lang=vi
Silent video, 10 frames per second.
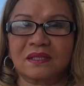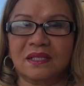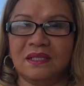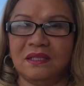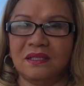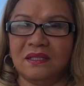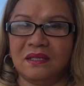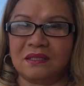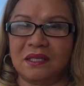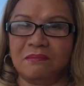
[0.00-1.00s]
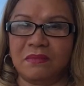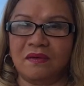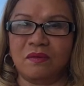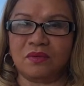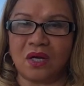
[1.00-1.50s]
thì chỉ
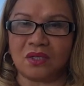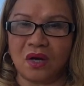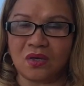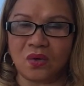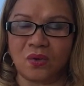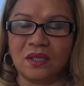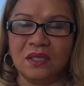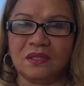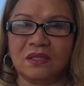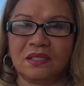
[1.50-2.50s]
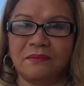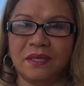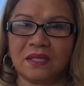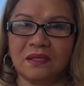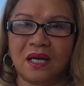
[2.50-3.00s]
mở phòng trọ đó rồi thì chỉ
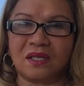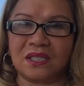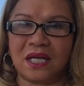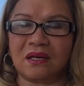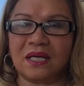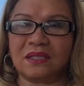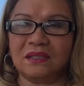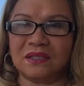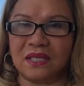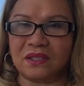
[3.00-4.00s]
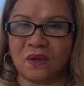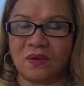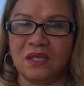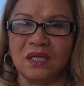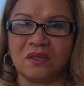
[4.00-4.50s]
biết là sẽ có khách như vậy
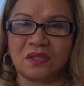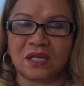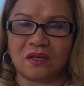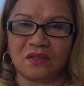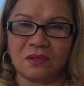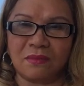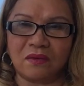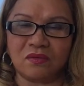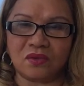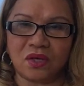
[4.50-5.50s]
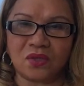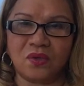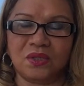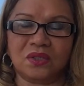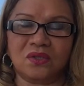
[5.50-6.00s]
rồi chỉ mở phòng trọ
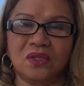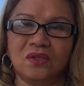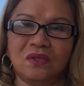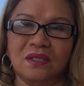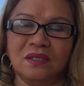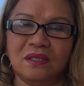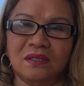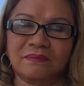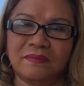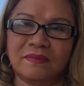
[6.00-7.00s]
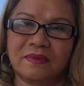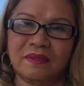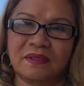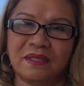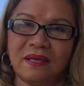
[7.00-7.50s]
rồi chỉ còn uh,
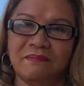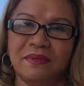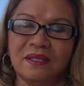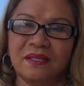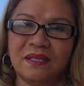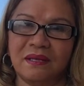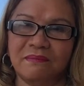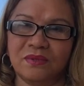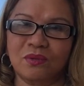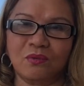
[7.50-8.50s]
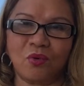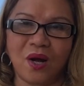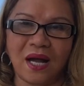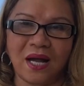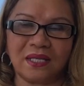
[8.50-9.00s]
đem đem chút
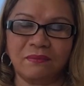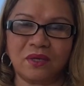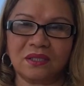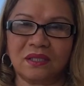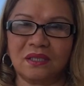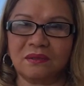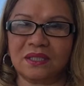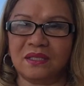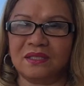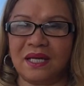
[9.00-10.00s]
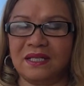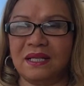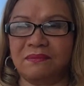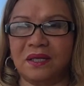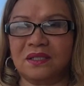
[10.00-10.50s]
quà với một cái tờ, tờ giấy
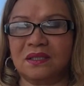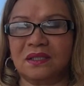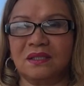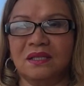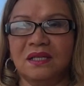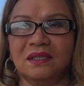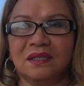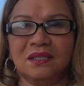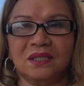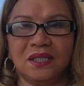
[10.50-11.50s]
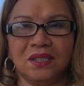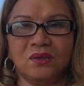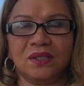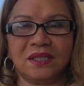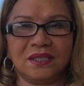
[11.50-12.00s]
đem tới cho từng giới
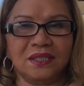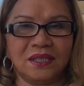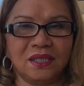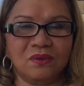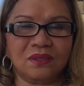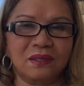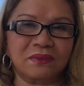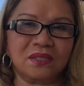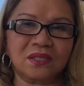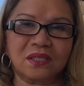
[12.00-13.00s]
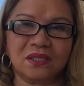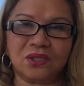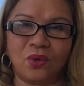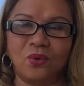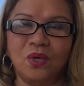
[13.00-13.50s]
thiệu để giới thiệu đem tới cho từng
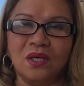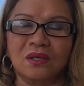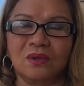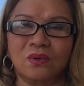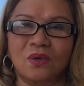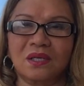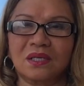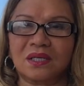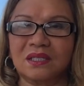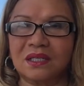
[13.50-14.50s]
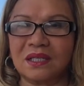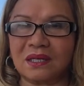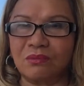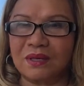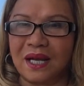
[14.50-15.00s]
chủ của cái, cái những cái
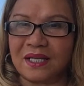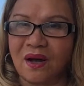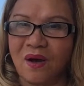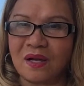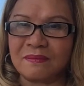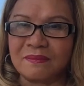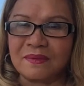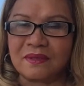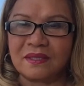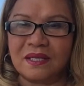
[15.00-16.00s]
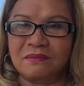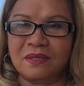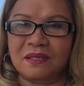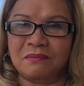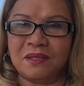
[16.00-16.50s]
công nghệ đó để
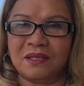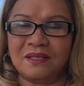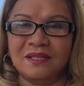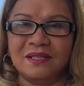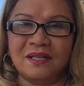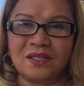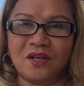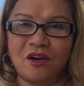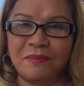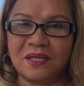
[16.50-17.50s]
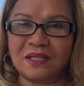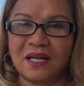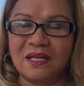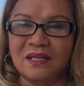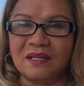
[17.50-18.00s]
mà để cho họ biết
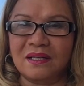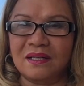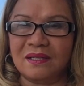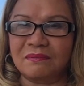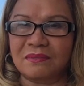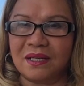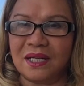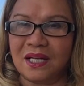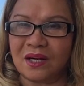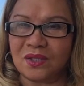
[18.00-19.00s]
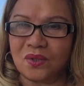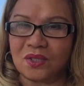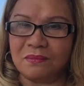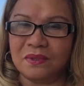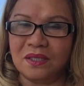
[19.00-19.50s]
là à, ở đây là có chỗ
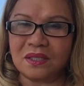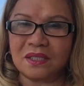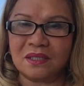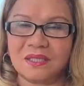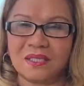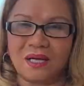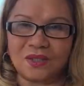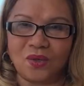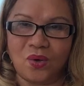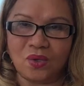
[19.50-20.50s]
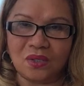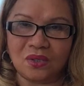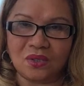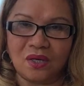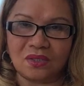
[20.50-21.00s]
cho mướn gần chỗ
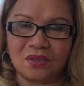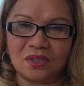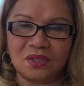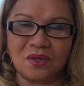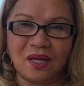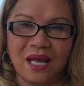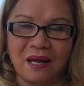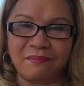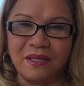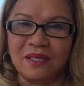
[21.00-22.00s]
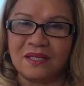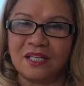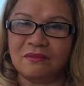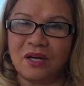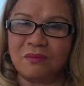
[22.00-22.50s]
chỗ chỗ xưởng họ làm
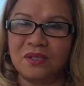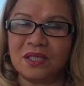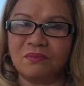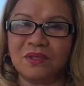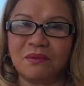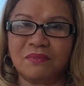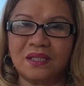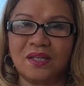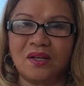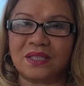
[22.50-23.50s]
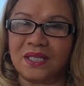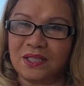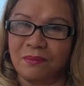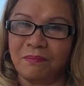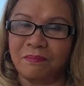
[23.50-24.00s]
nếu mà họ mướn công nhân mới thì họ chỉ
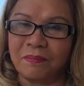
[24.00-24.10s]
dùm